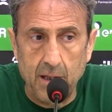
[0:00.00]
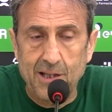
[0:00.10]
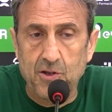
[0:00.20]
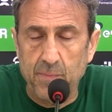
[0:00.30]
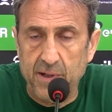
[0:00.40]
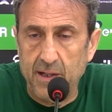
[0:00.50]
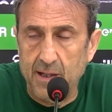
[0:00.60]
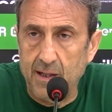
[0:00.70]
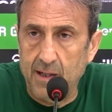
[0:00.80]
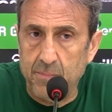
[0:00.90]
alto
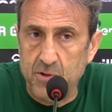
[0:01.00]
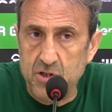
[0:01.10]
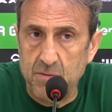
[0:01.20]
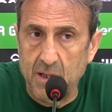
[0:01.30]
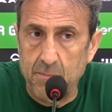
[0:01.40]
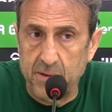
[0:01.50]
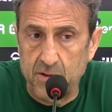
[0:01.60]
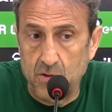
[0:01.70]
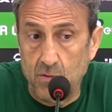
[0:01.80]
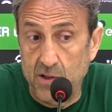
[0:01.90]
para la próxima, pero